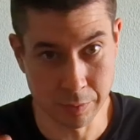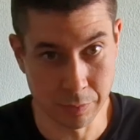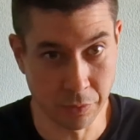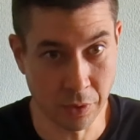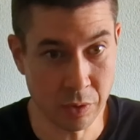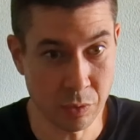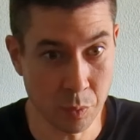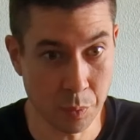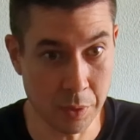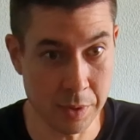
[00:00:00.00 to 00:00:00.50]

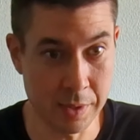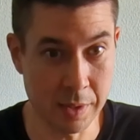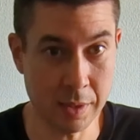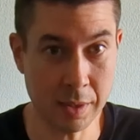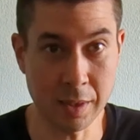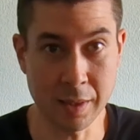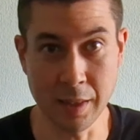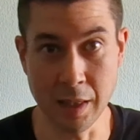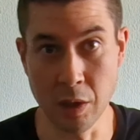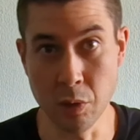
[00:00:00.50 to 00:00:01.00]
faites-vous
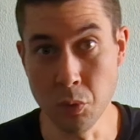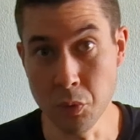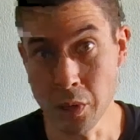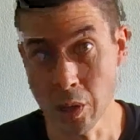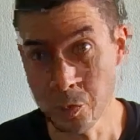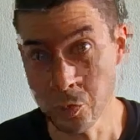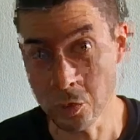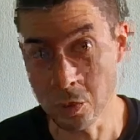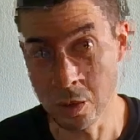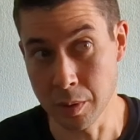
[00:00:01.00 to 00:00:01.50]
plaisir, il n'y a
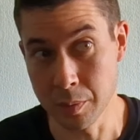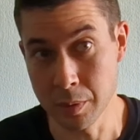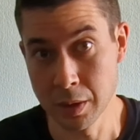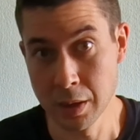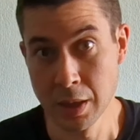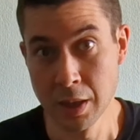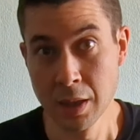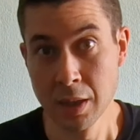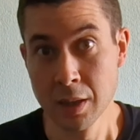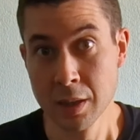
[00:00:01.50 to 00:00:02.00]
aucun problème.
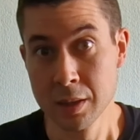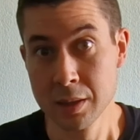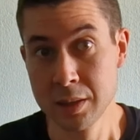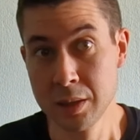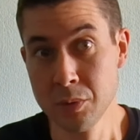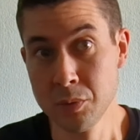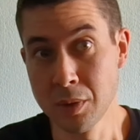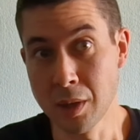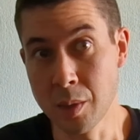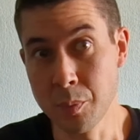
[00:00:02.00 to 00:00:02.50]

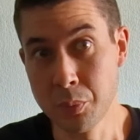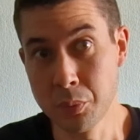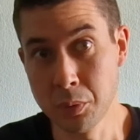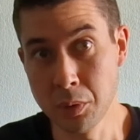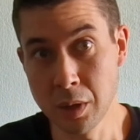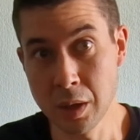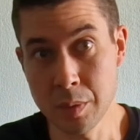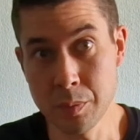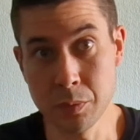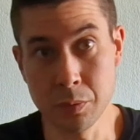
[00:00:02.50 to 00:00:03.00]
Si vous avez un
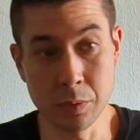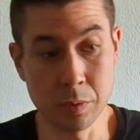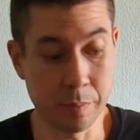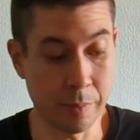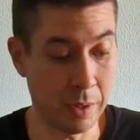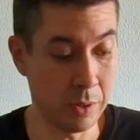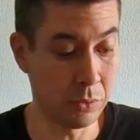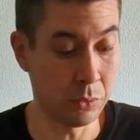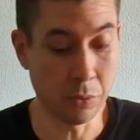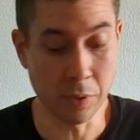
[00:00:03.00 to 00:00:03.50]
problème
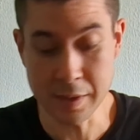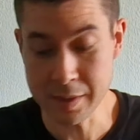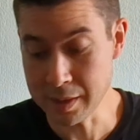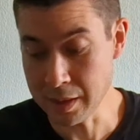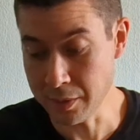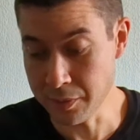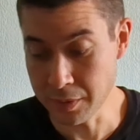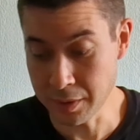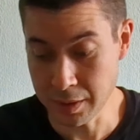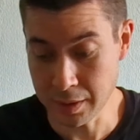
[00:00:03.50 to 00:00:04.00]
bah, de
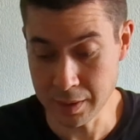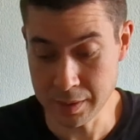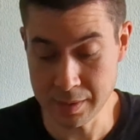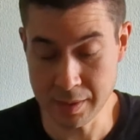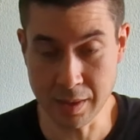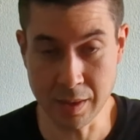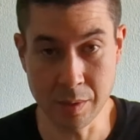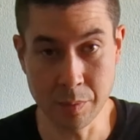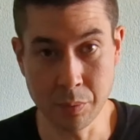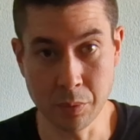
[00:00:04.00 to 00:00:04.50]
SAV,
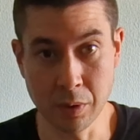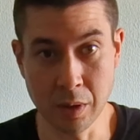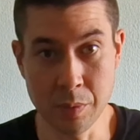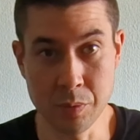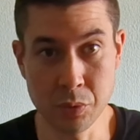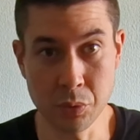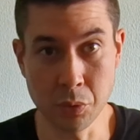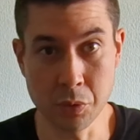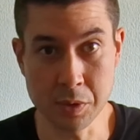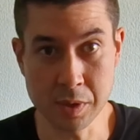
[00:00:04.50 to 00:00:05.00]
s'il y a un
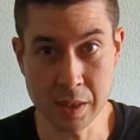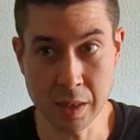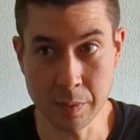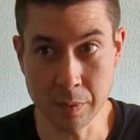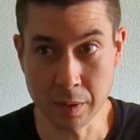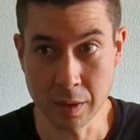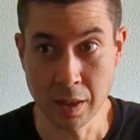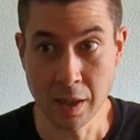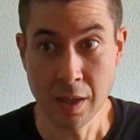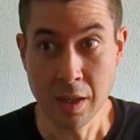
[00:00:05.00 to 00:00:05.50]
problème sur le
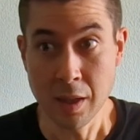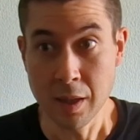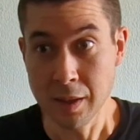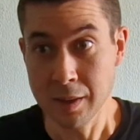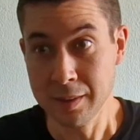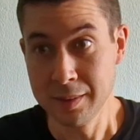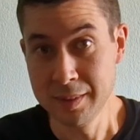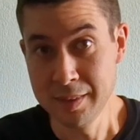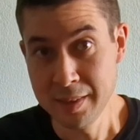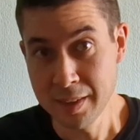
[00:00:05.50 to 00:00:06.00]
sabre,
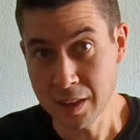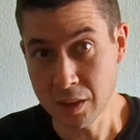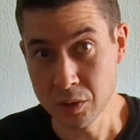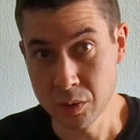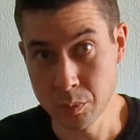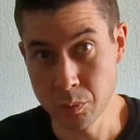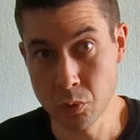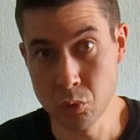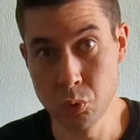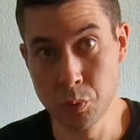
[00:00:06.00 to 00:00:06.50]

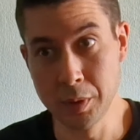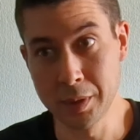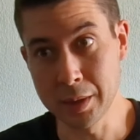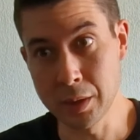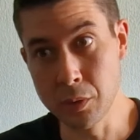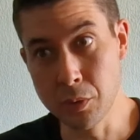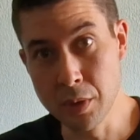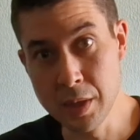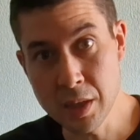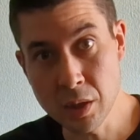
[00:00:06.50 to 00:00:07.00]
directement je vous
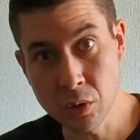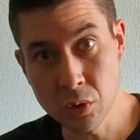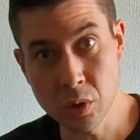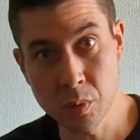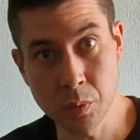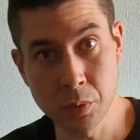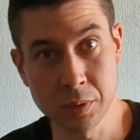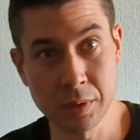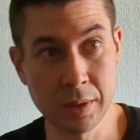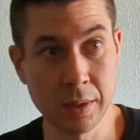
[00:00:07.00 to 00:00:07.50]
mettrai le lien en
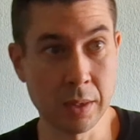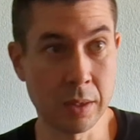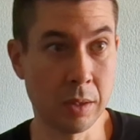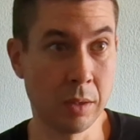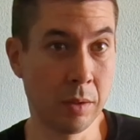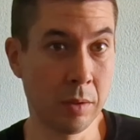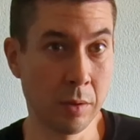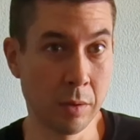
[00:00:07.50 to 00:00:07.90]
commentaire,